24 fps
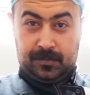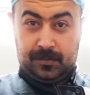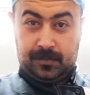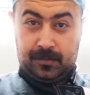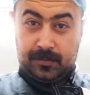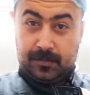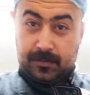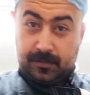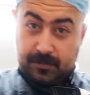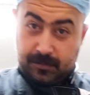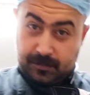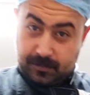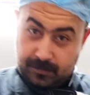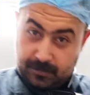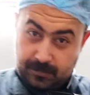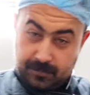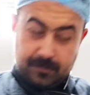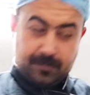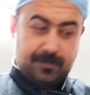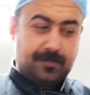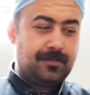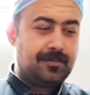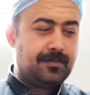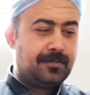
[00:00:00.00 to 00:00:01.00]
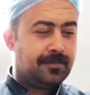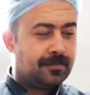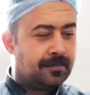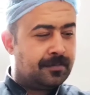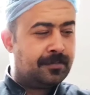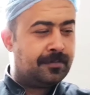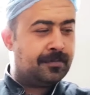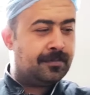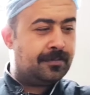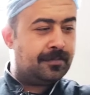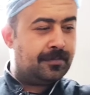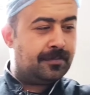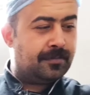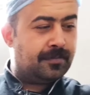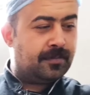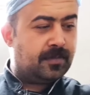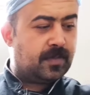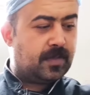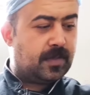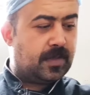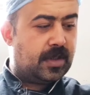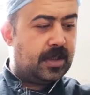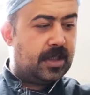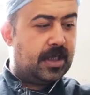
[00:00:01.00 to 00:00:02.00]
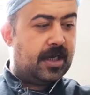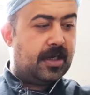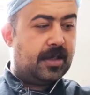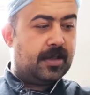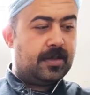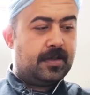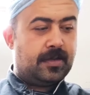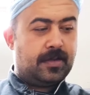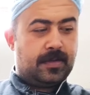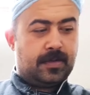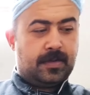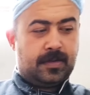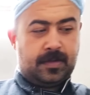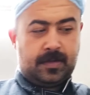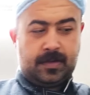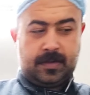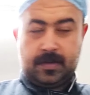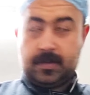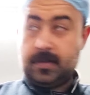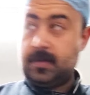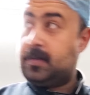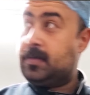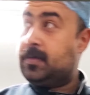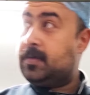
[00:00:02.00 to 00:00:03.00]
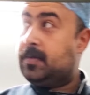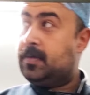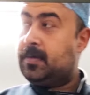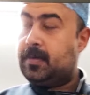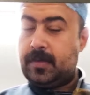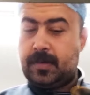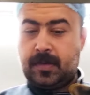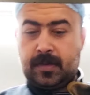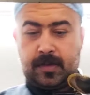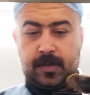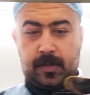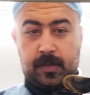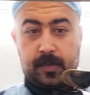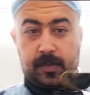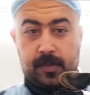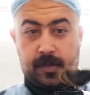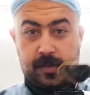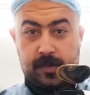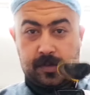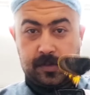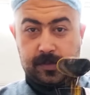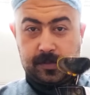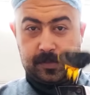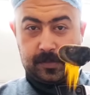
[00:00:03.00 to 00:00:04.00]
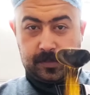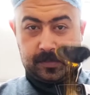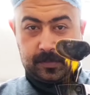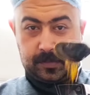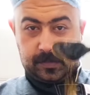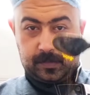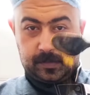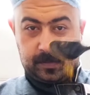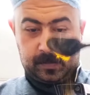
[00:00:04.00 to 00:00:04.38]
واحط فلفل اسمر معلقه فلفل اسمر اللي اتحطت دي